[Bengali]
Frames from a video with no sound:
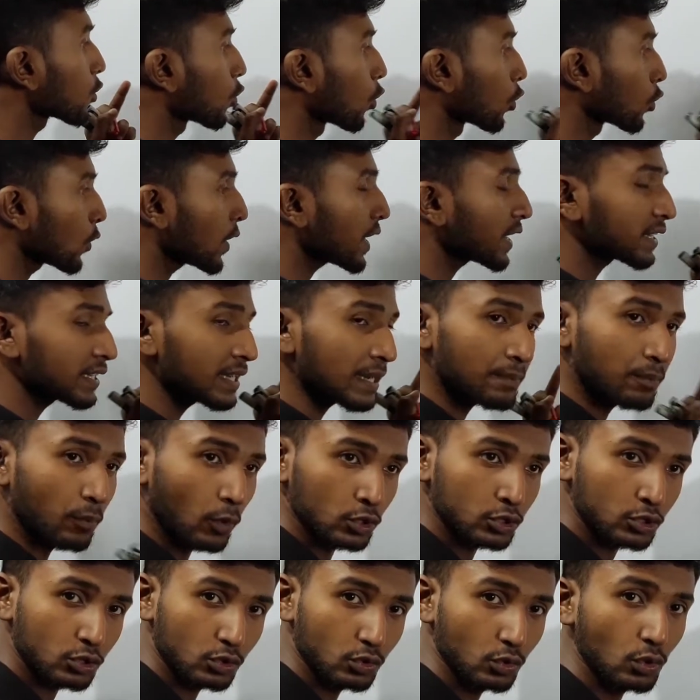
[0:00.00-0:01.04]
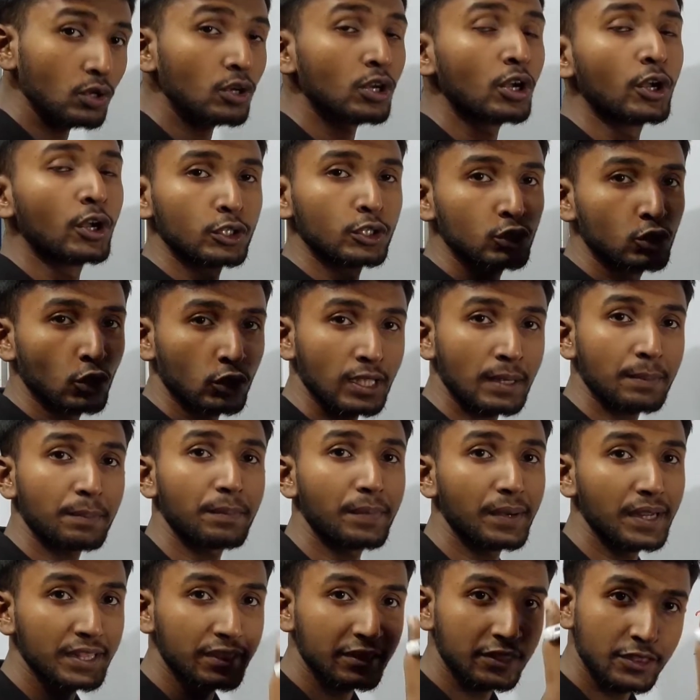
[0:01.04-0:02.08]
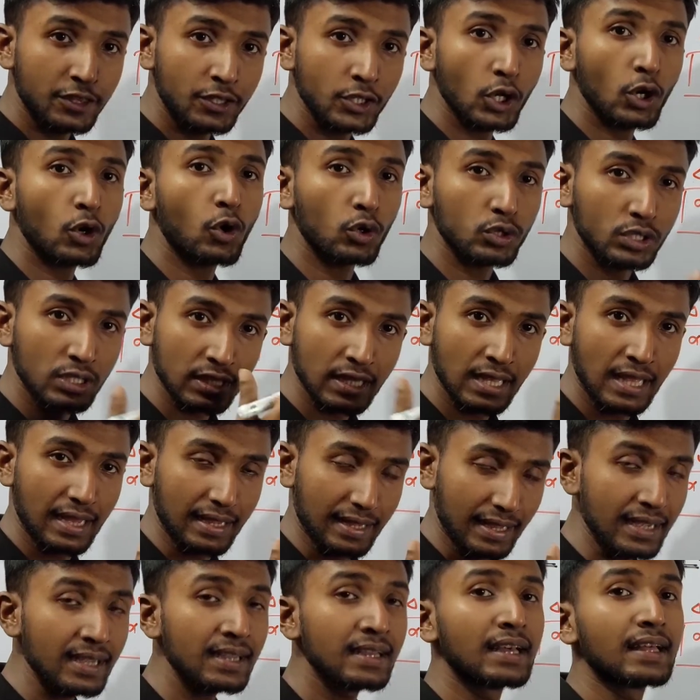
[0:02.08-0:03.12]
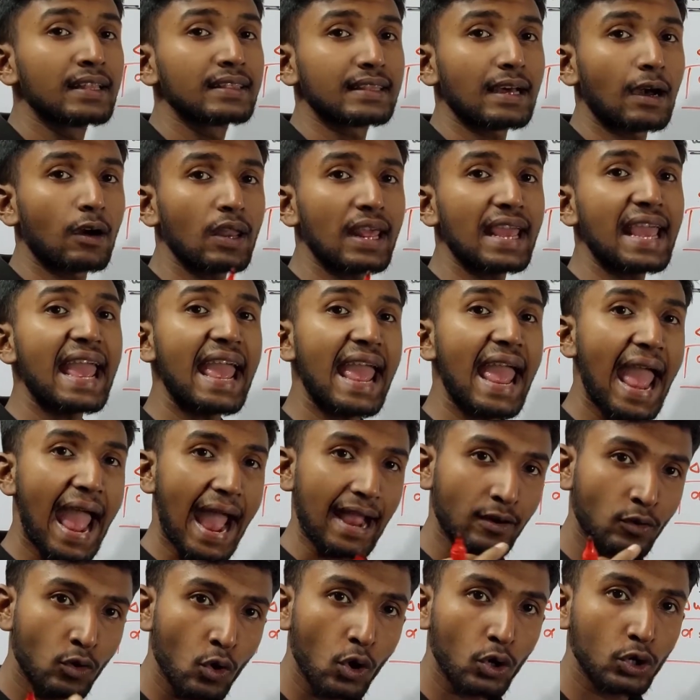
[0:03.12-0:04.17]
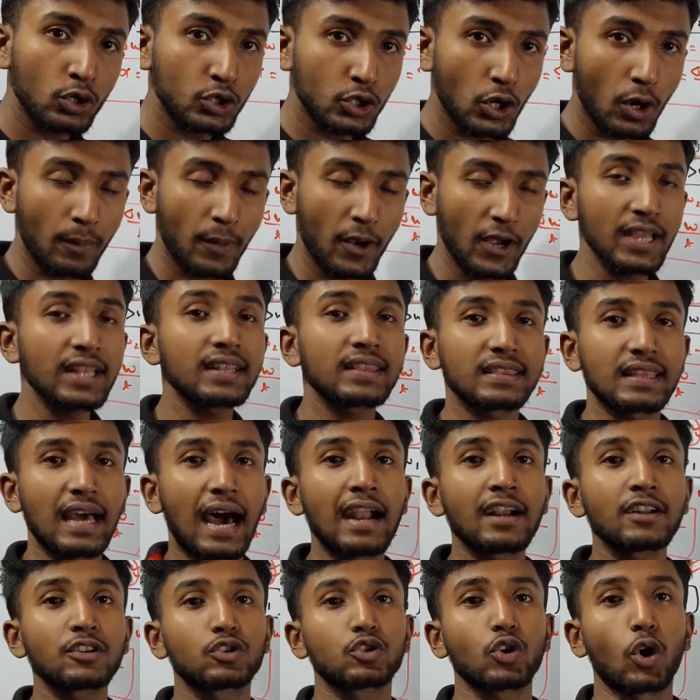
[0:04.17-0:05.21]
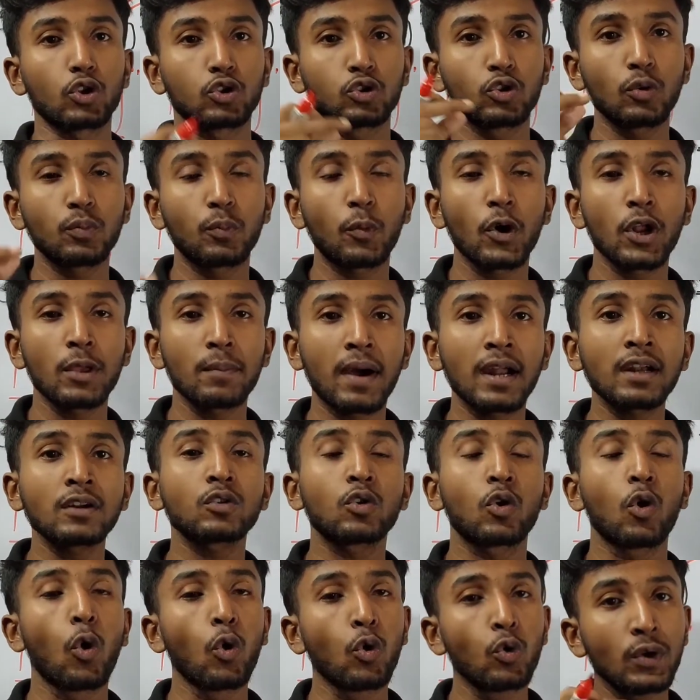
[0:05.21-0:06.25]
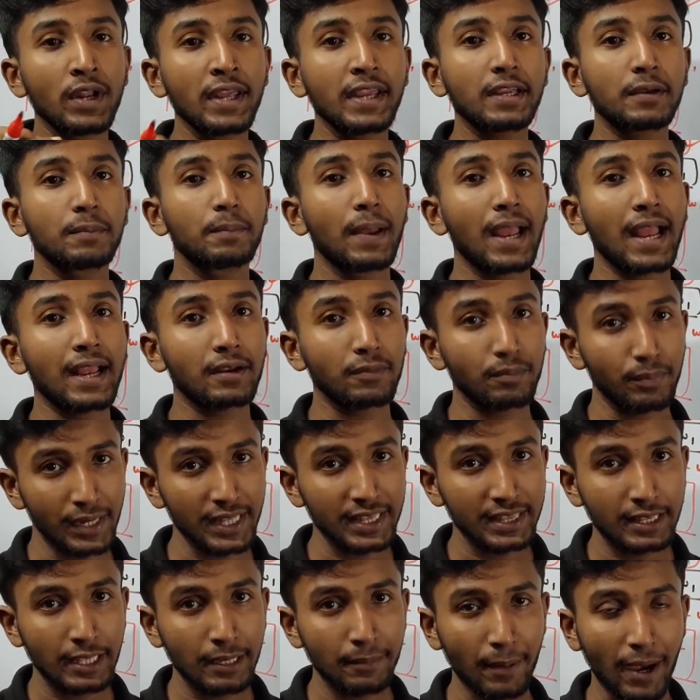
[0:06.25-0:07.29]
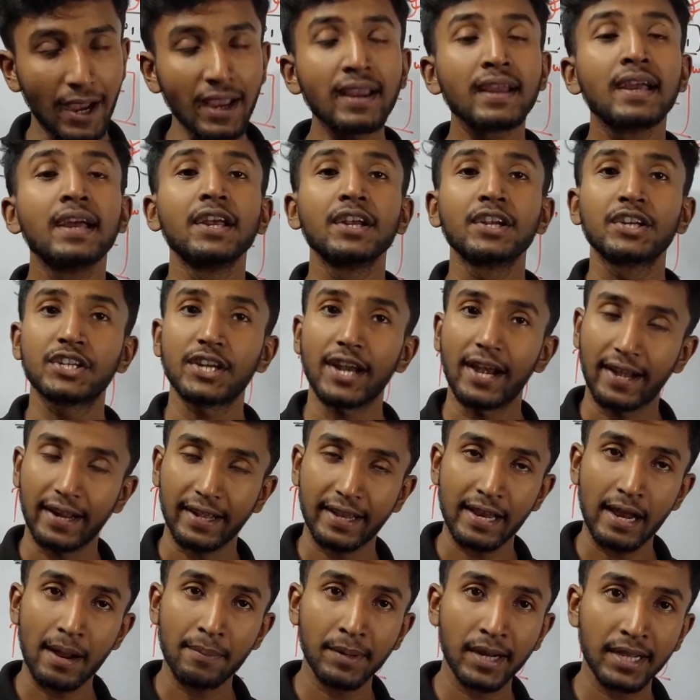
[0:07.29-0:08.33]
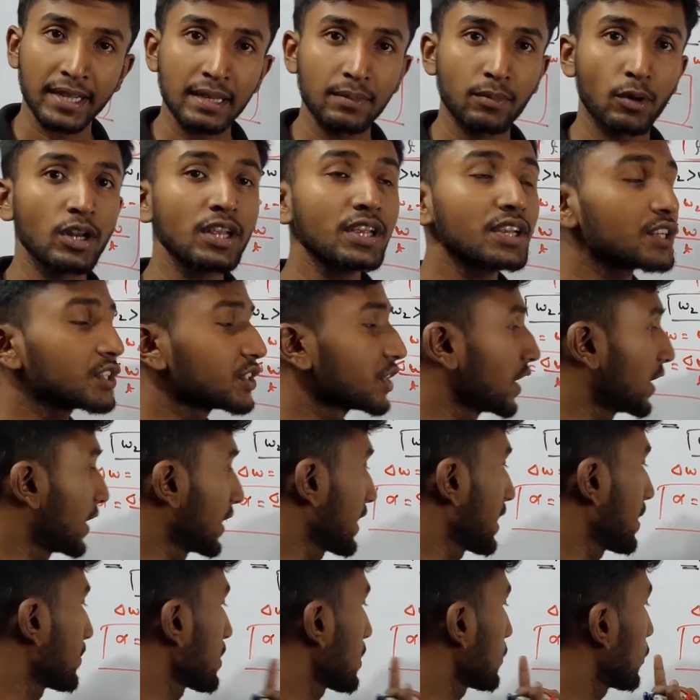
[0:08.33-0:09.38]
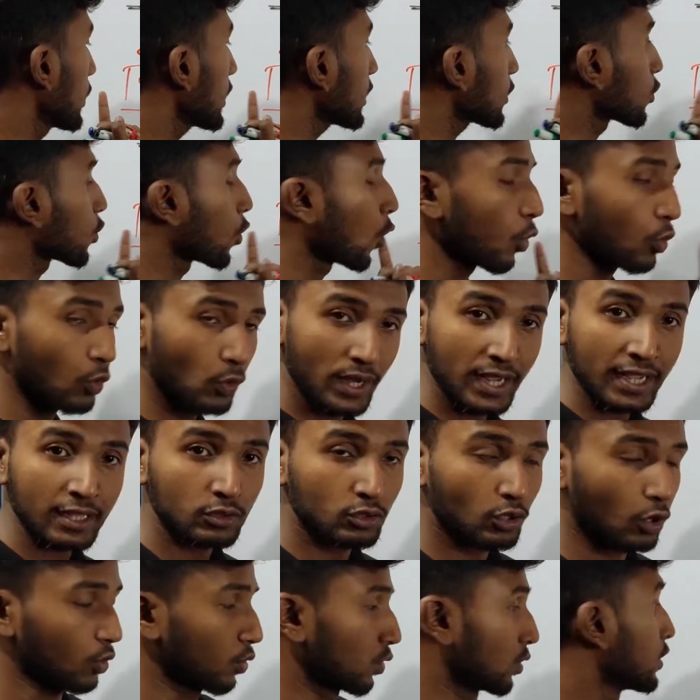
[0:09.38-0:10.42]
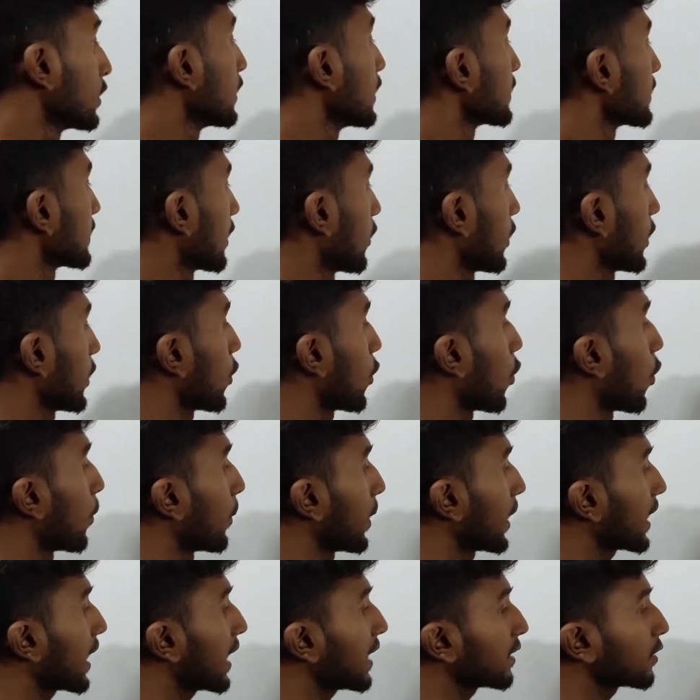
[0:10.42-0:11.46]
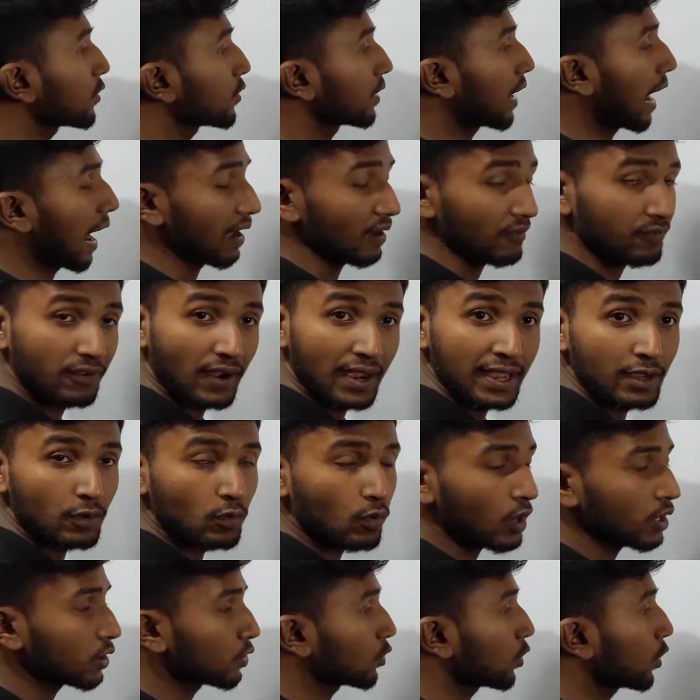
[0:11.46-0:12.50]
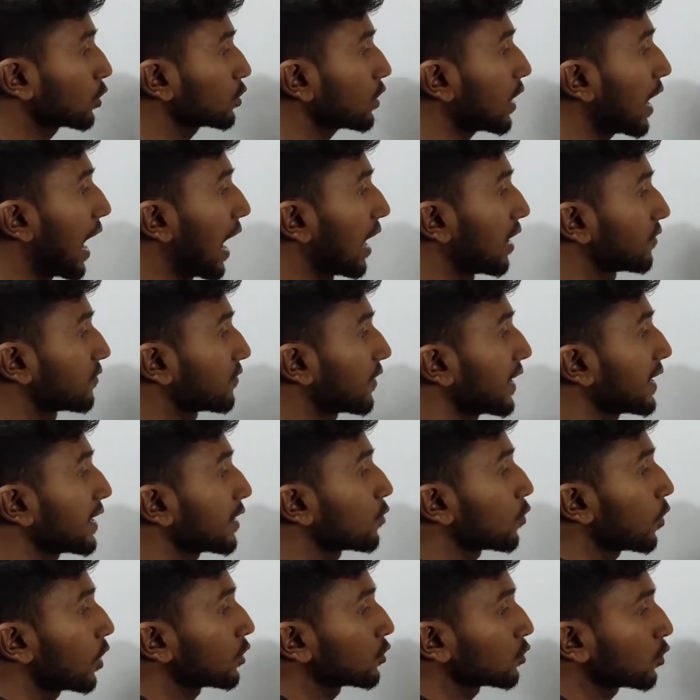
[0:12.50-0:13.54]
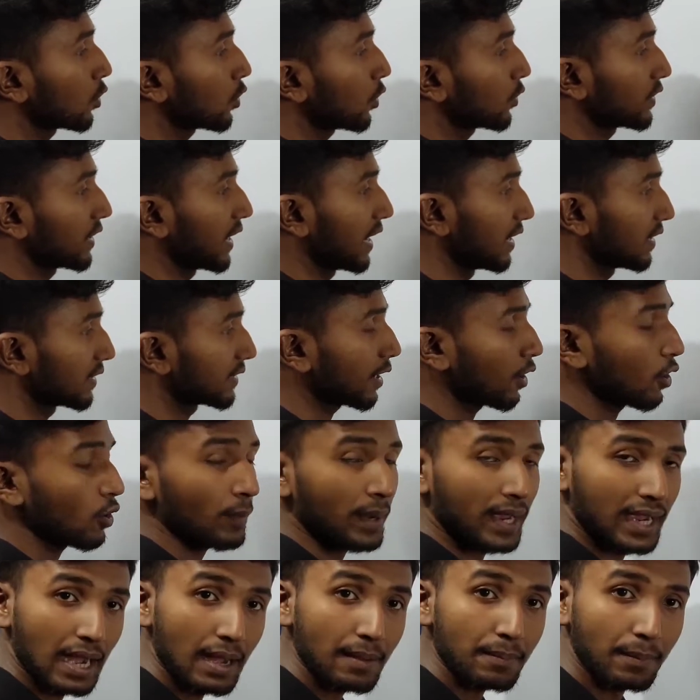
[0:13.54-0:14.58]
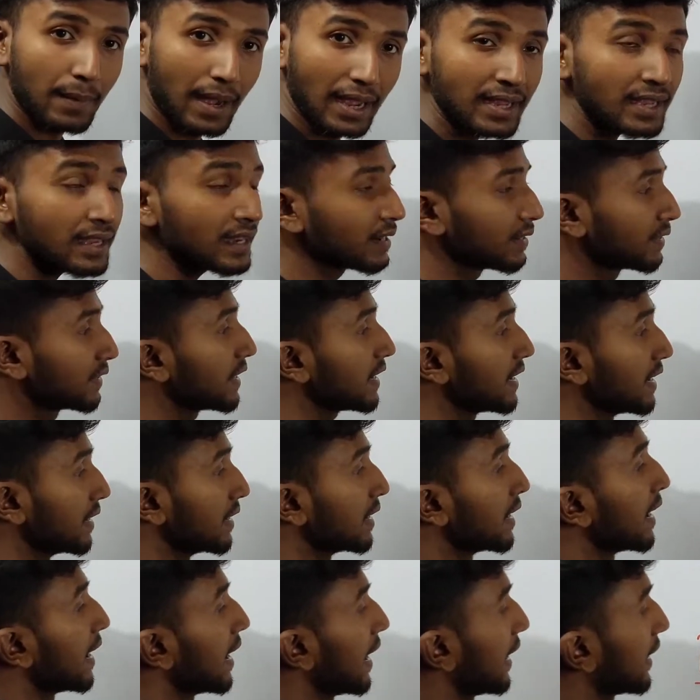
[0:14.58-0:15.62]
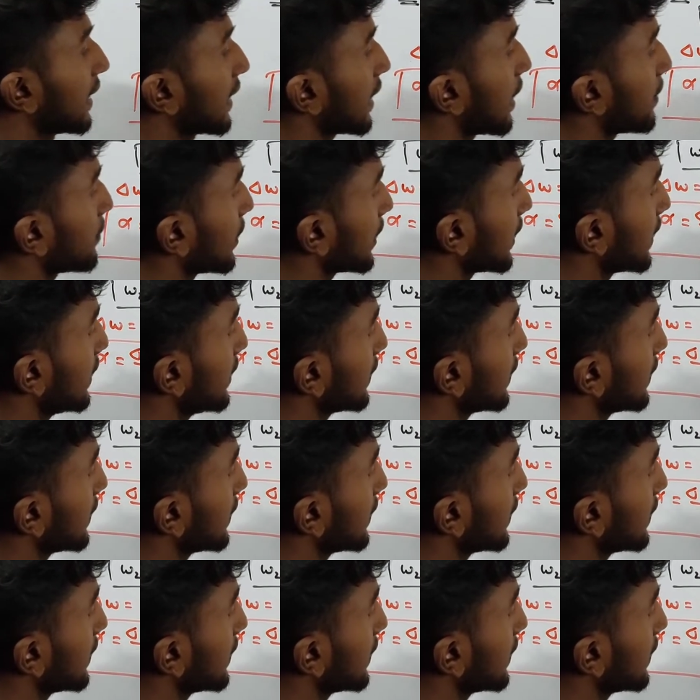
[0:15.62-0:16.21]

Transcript: কোনো একটি বস্তু যদি বৃত্তীয় গতিতে থাকে তাহলে একক সময়ে তার যত পরিমাণ কৌণিক বেগ বৃদ্ধি পায় সেটাকে আমরা কি বলি সেটাকে আমরা বলি কৌণিক ত্বরণ তাহলে ওমেগা আলফা ইকুয়াল টু কত আলফা ইকুয়াল টু হলো ডেল্টা ওমেগা বাই টি এটাকে আমরা কি